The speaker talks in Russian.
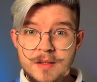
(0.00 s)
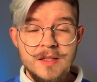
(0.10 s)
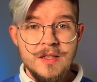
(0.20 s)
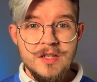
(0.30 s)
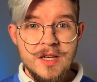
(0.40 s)

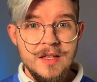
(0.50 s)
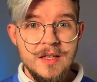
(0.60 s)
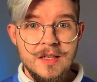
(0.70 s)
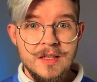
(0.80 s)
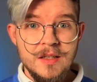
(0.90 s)

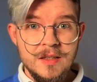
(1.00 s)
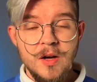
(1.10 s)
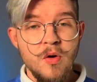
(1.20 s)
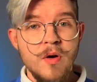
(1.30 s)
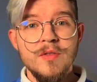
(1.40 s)
достижение
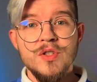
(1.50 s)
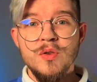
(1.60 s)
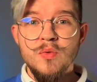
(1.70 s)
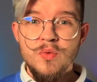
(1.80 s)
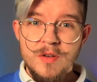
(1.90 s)
такого же
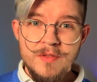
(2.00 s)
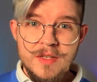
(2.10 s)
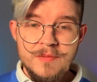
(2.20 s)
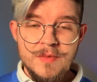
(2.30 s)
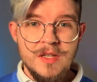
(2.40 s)

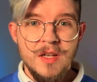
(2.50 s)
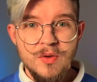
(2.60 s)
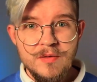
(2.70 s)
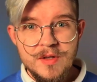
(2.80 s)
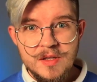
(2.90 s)
уровня
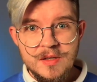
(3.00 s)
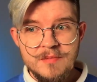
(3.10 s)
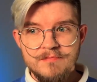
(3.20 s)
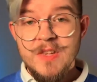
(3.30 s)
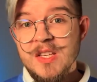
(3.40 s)
становится
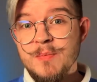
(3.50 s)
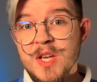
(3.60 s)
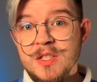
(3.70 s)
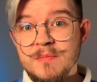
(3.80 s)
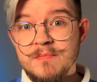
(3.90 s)

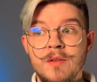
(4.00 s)
неизбежным.